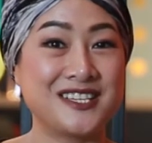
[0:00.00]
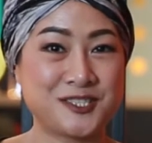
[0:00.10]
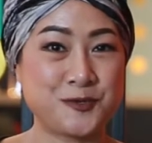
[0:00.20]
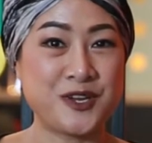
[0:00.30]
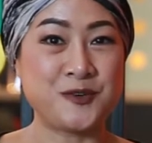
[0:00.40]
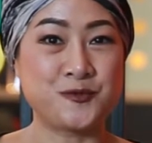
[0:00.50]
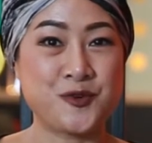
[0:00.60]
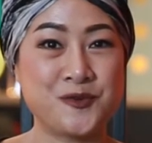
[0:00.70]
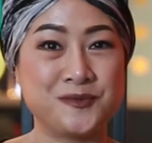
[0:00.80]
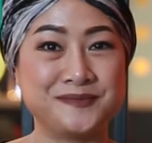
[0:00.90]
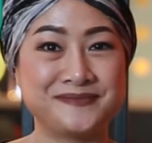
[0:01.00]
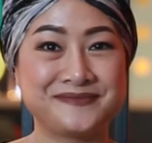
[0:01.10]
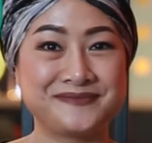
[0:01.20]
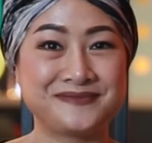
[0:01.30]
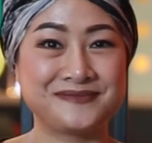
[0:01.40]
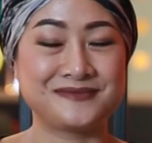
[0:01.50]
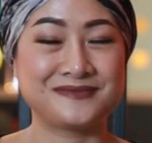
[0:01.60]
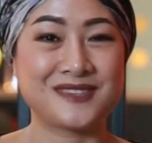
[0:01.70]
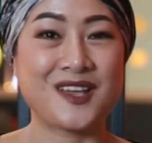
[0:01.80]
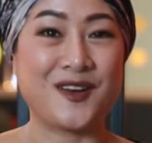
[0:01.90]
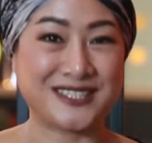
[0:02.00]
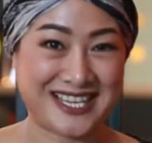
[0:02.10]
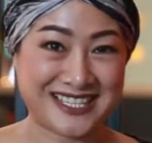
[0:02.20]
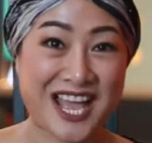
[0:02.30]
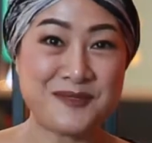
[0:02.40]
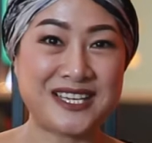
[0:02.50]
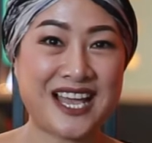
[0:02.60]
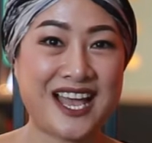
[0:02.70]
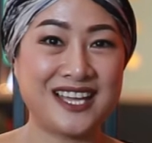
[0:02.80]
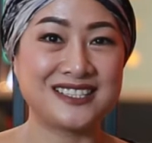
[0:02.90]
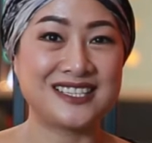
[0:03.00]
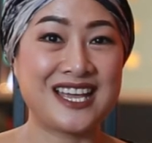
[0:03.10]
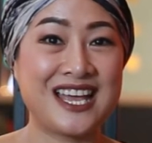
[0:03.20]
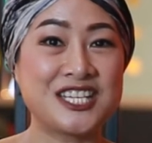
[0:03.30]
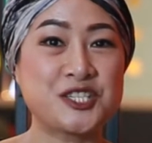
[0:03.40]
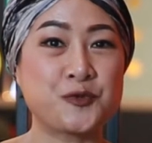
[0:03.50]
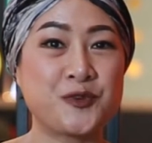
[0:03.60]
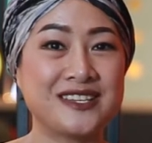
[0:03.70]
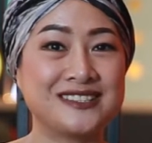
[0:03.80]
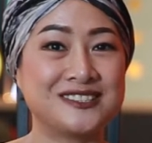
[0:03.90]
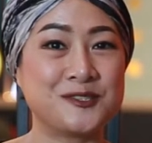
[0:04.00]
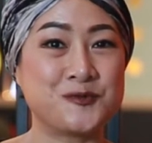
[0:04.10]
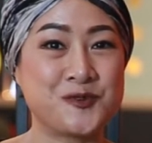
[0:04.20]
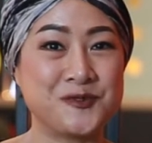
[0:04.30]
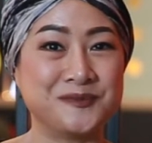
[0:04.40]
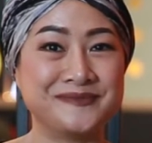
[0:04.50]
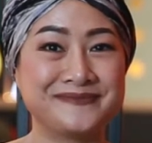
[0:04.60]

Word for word: twin room ออกเสียงตามนะคะ twin room